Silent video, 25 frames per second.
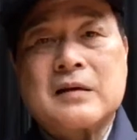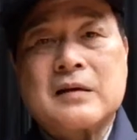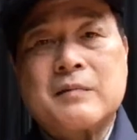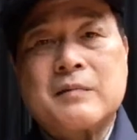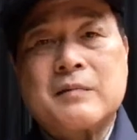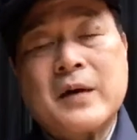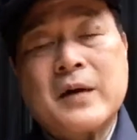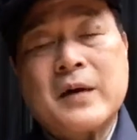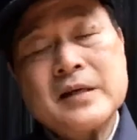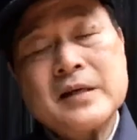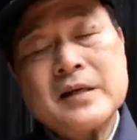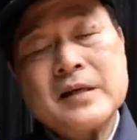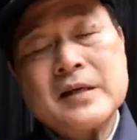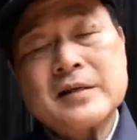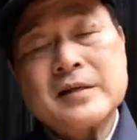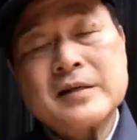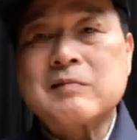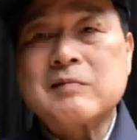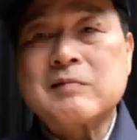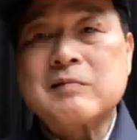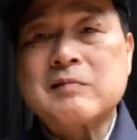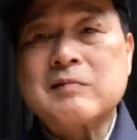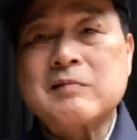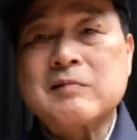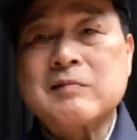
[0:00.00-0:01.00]
あ万
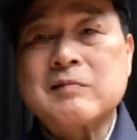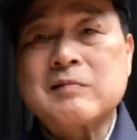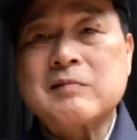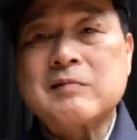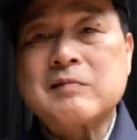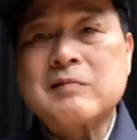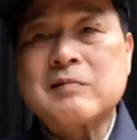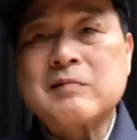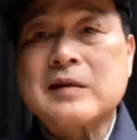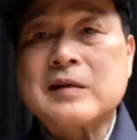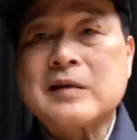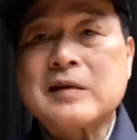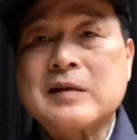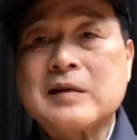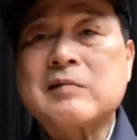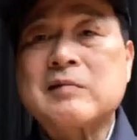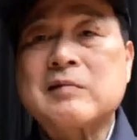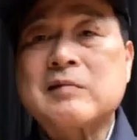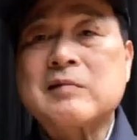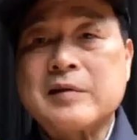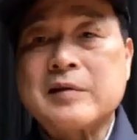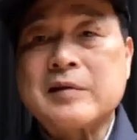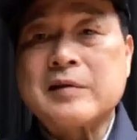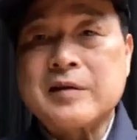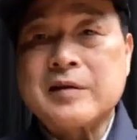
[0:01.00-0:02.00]
一原発事故があっ
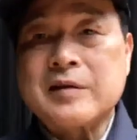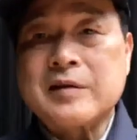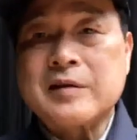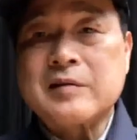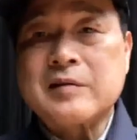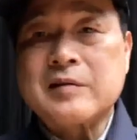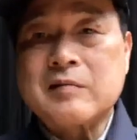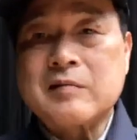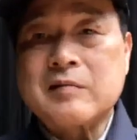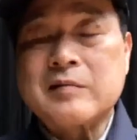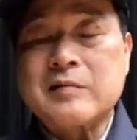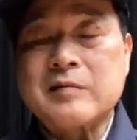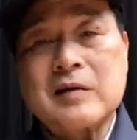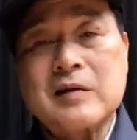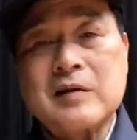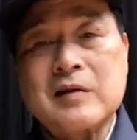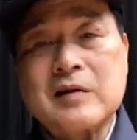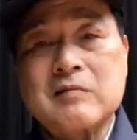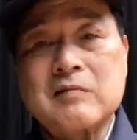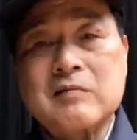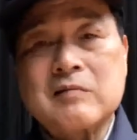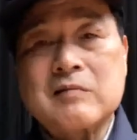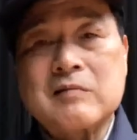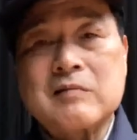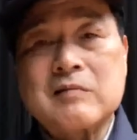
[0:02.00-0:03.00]
たときに非常に
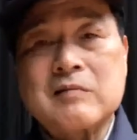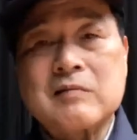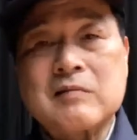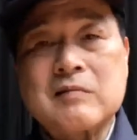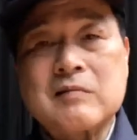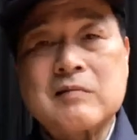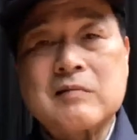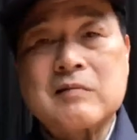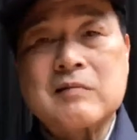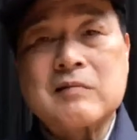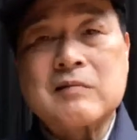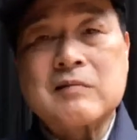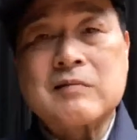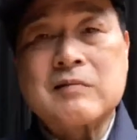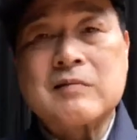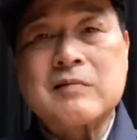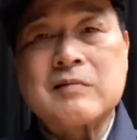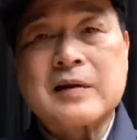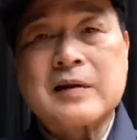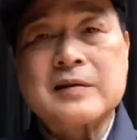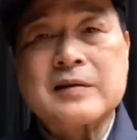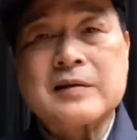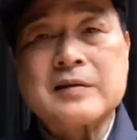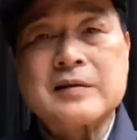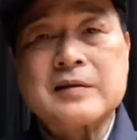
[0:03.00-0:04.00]
あのー、
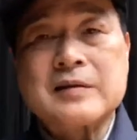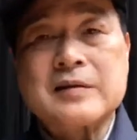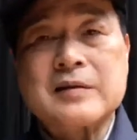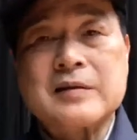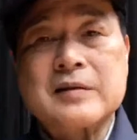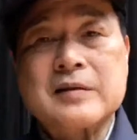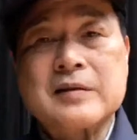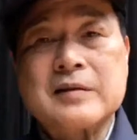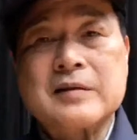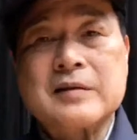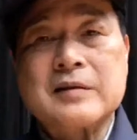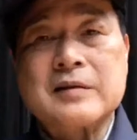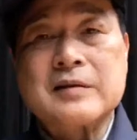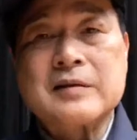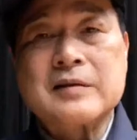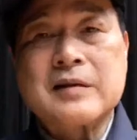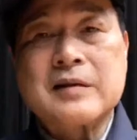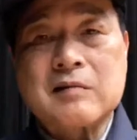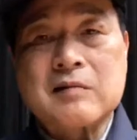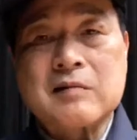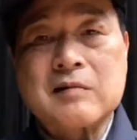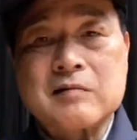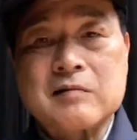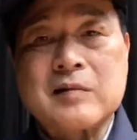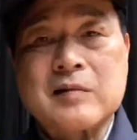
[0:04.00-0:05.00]
不安に
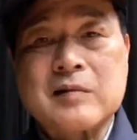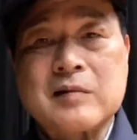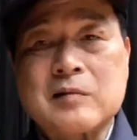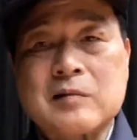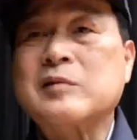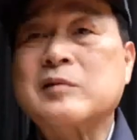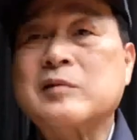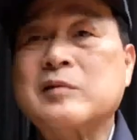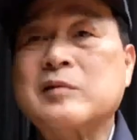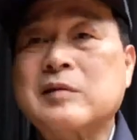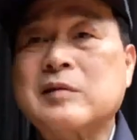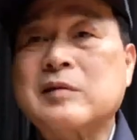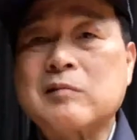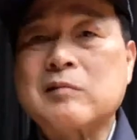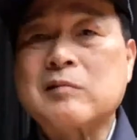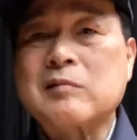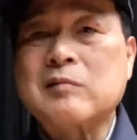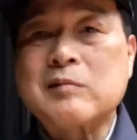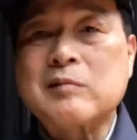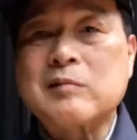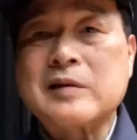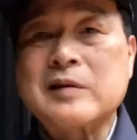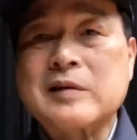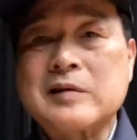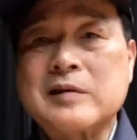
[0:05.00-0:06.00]
なるのは当然のこ
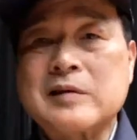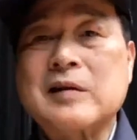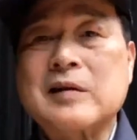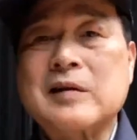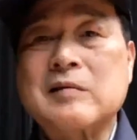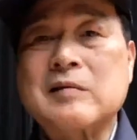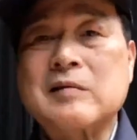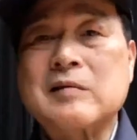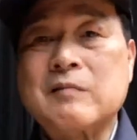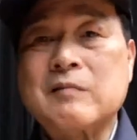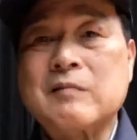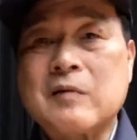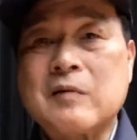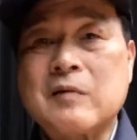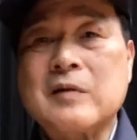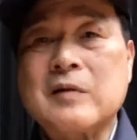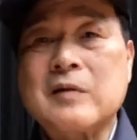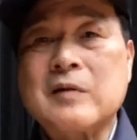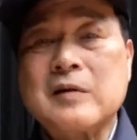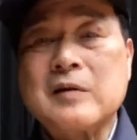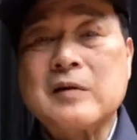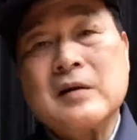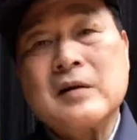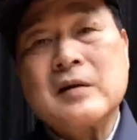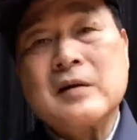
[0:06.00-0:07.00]
とですけれども
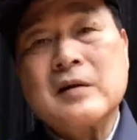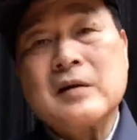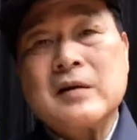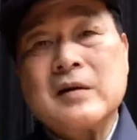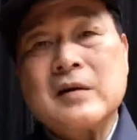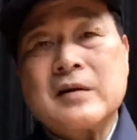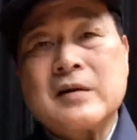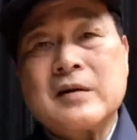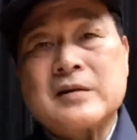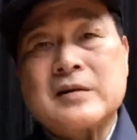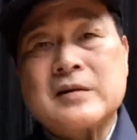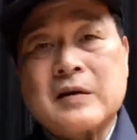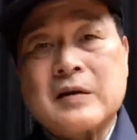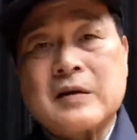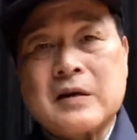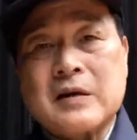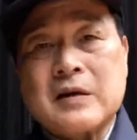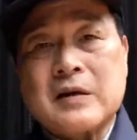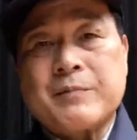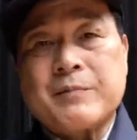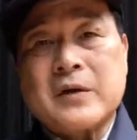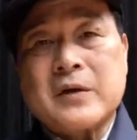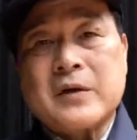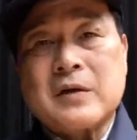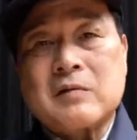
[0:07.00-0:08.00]

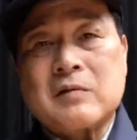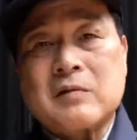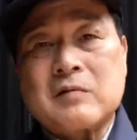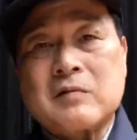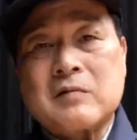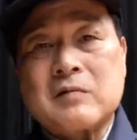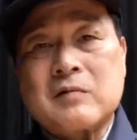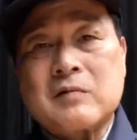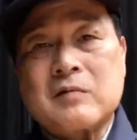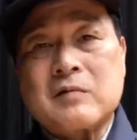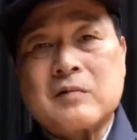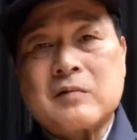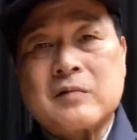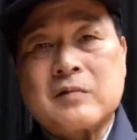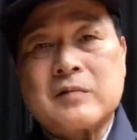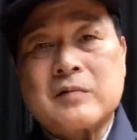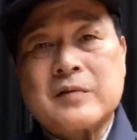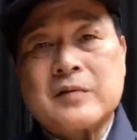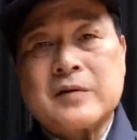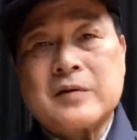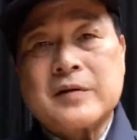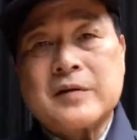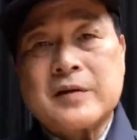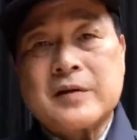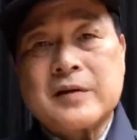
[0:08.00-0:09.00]
やっぱりあの
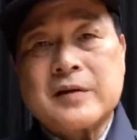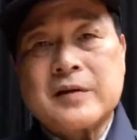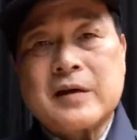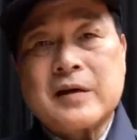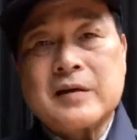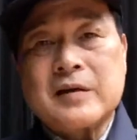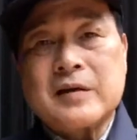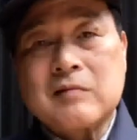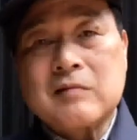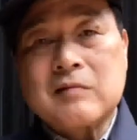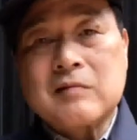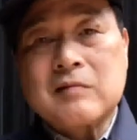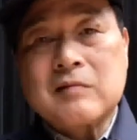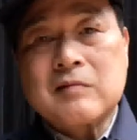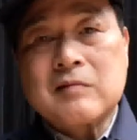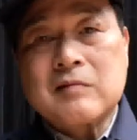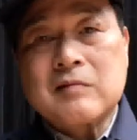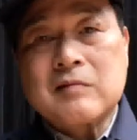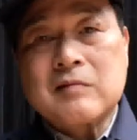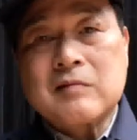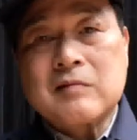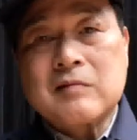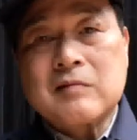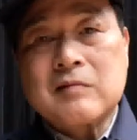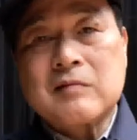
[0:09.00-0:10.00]
いきなり
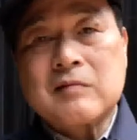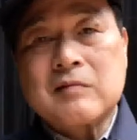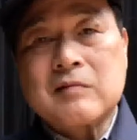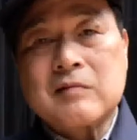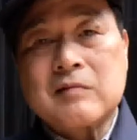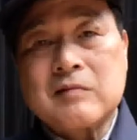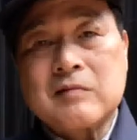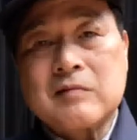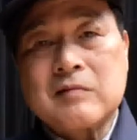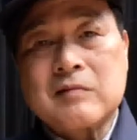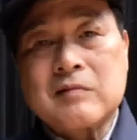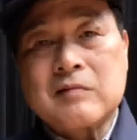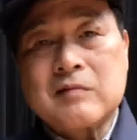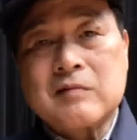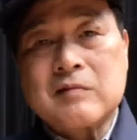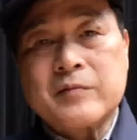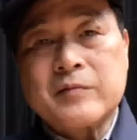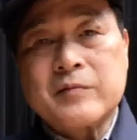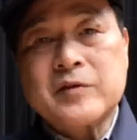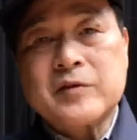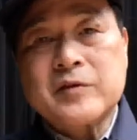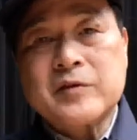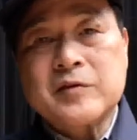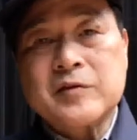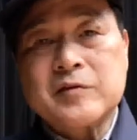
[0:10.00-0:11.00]
こう
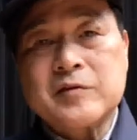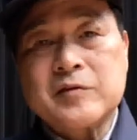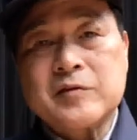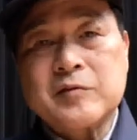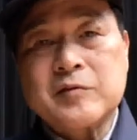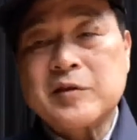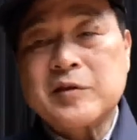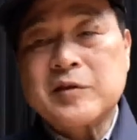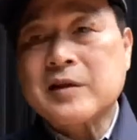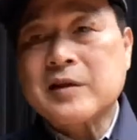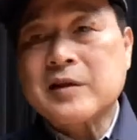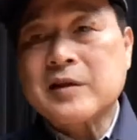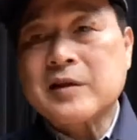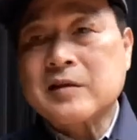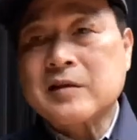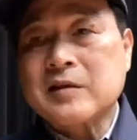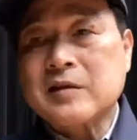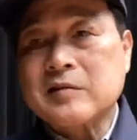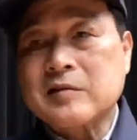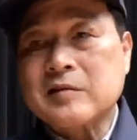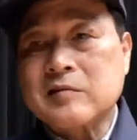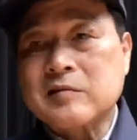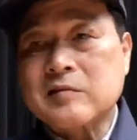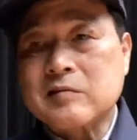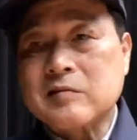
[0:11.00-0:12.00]
道筋に避
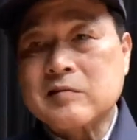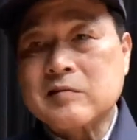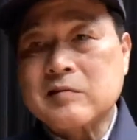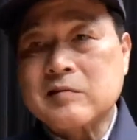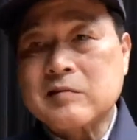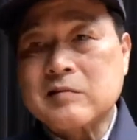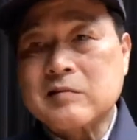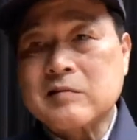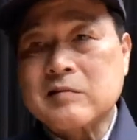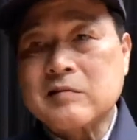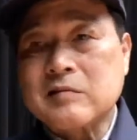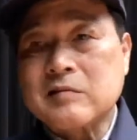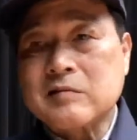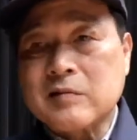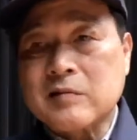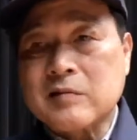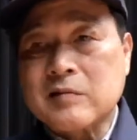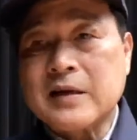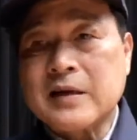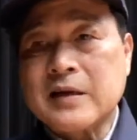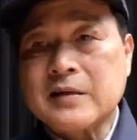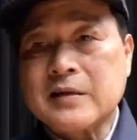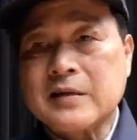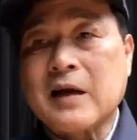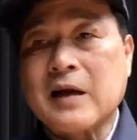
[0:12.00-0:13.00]
難すると
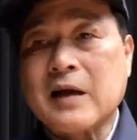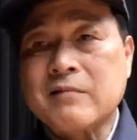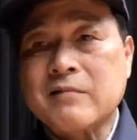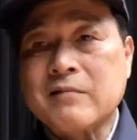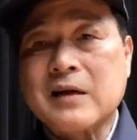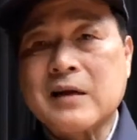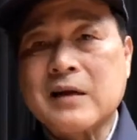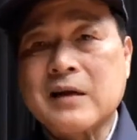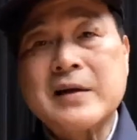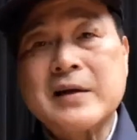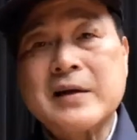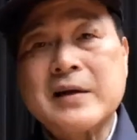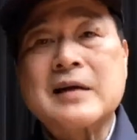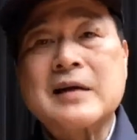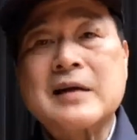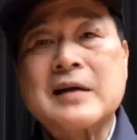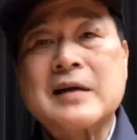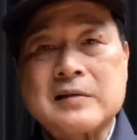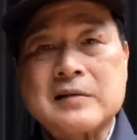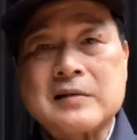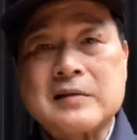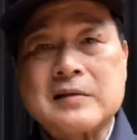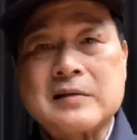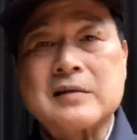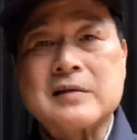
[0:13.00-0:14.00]
かえって危ない面があ
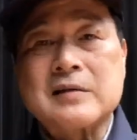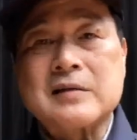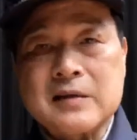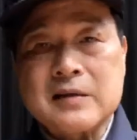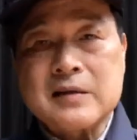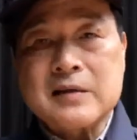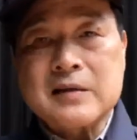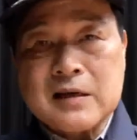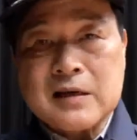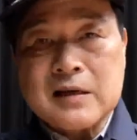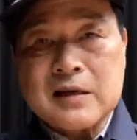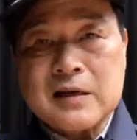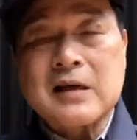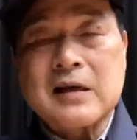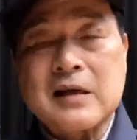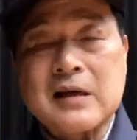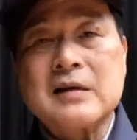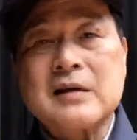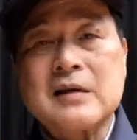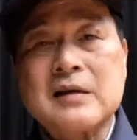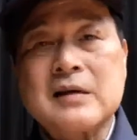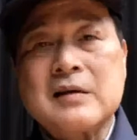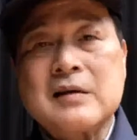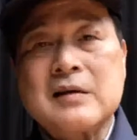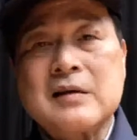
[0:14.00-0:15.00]
りますですか
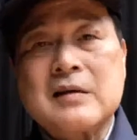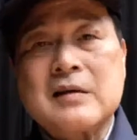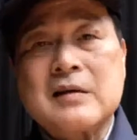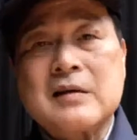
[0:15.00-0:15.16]
ら